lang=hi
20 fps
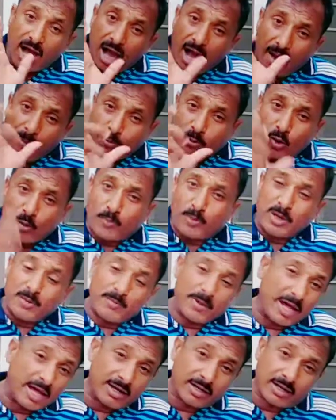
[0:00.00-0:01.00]
आपको अपनी
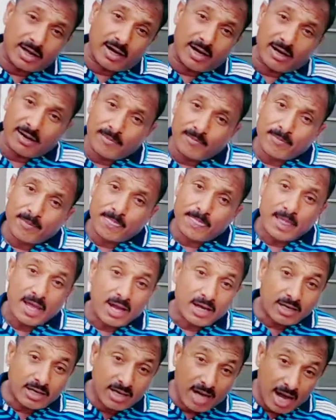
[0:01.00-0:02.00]
बहन का
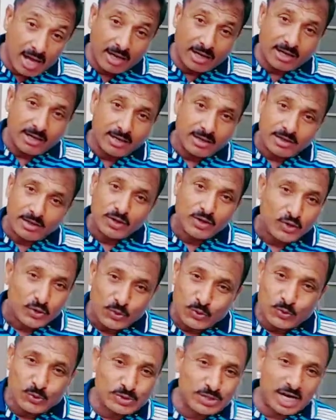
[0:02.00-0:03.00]
घर
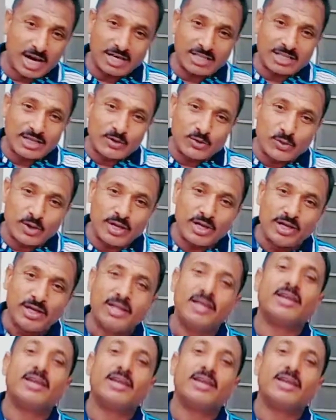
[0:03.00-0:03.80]
उजाड़ते हुए